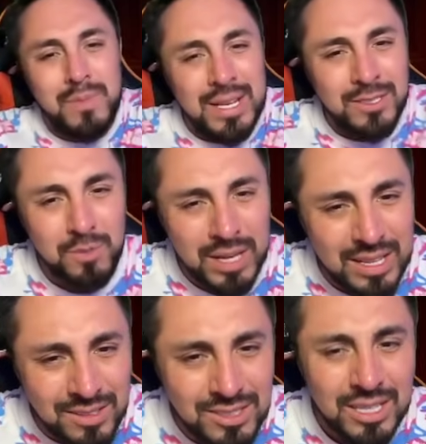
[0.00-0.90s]
Más o
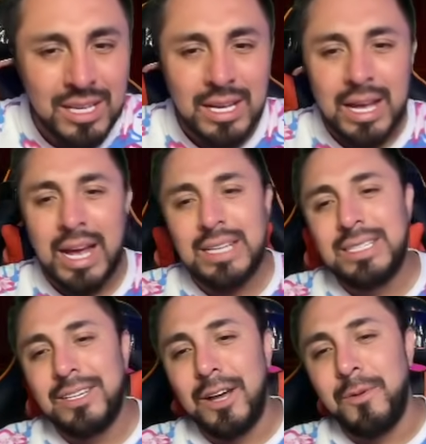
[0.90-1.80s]
menos.
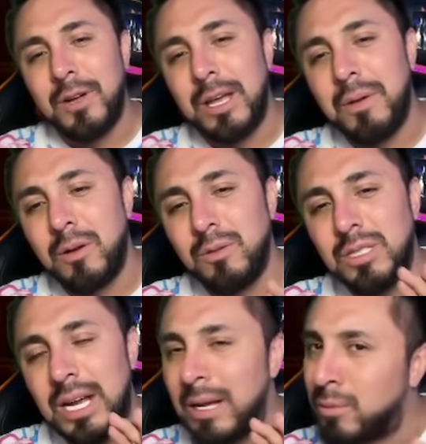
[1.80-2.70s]
Así como que me gustara